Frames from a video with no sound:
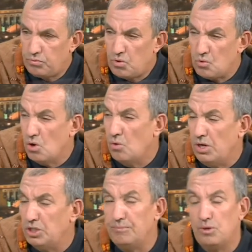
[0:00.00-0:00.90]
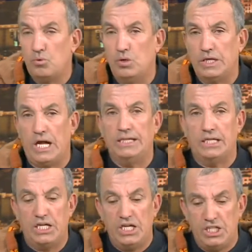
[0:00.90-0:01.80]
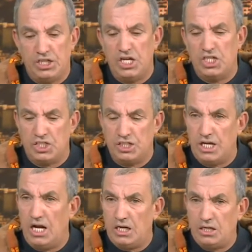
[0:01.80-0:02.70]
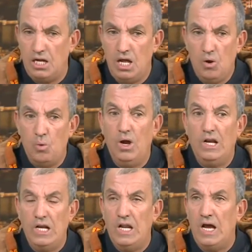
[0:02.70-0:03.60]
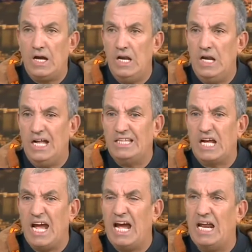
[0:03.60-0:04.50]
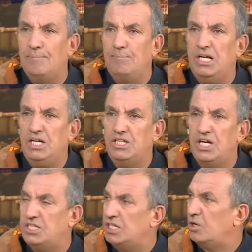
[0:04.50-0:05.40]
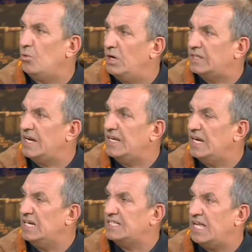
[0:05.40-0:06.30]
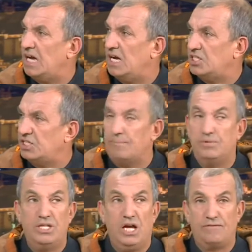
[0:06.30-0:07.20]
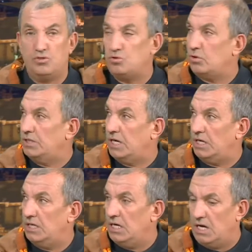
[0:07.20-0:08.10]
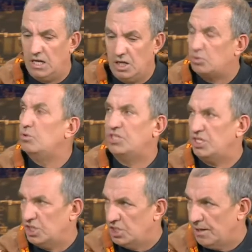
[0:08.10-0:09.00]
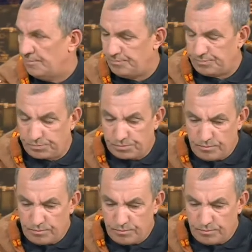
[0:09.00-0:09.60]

وهو عندما يكون لك عندك انتاج نتاعك وعلى الاقل عندك اغلب الاحتياجات الوطنيه اللي يستحقها الشعب نتاعك في السوق الداخليه تكون نعم. تنتجها نعم.